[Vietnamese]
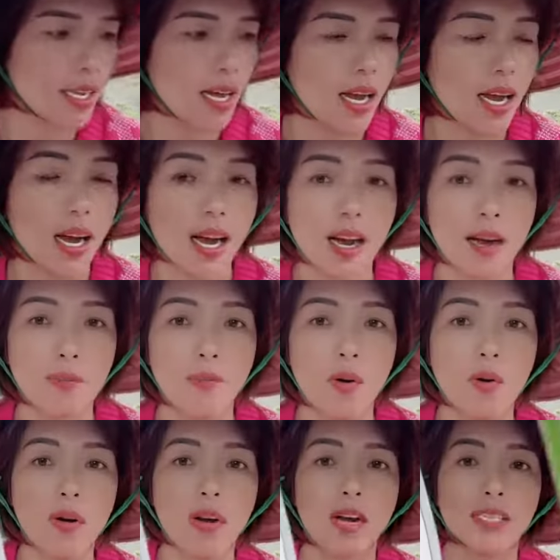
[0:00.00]
À,
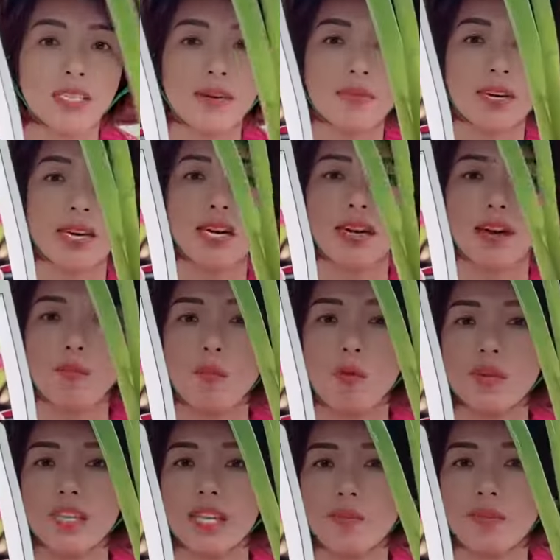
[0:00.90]
một ở à, trong đó là có
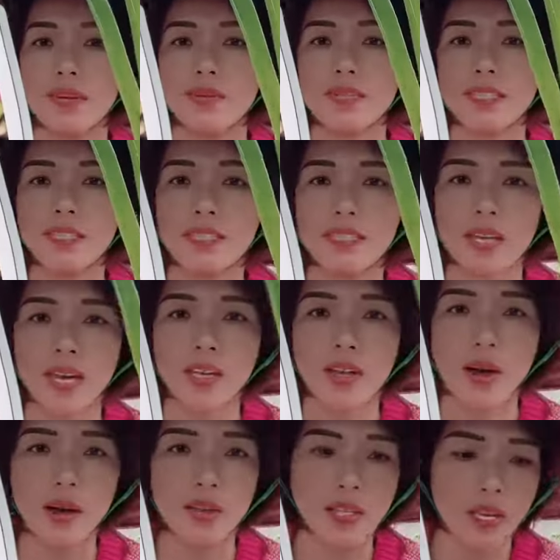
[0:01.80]
một tép kim cương nho
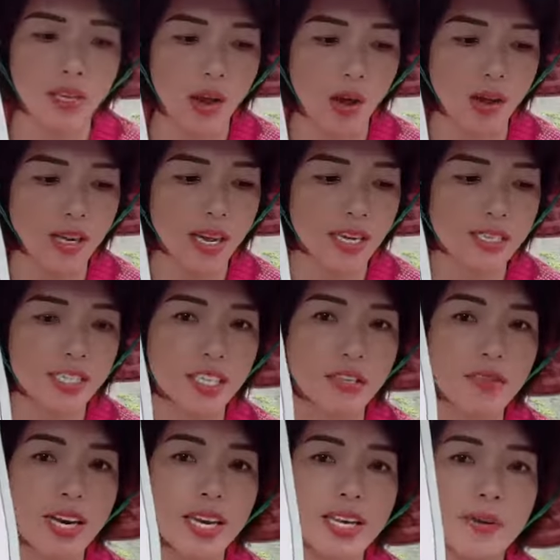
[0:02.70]
nhỏ nho nhỏ nhỏ
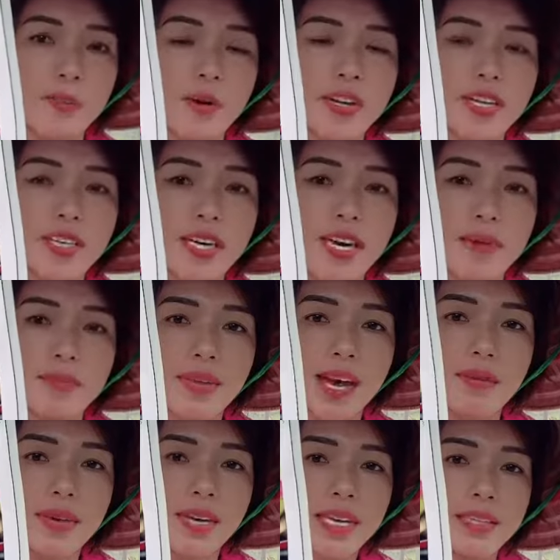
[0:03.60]
xíu để cho mọi người làm
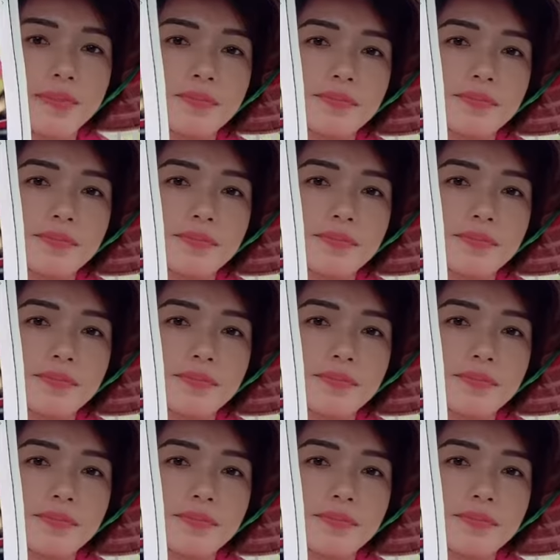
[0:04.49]
giống ấy.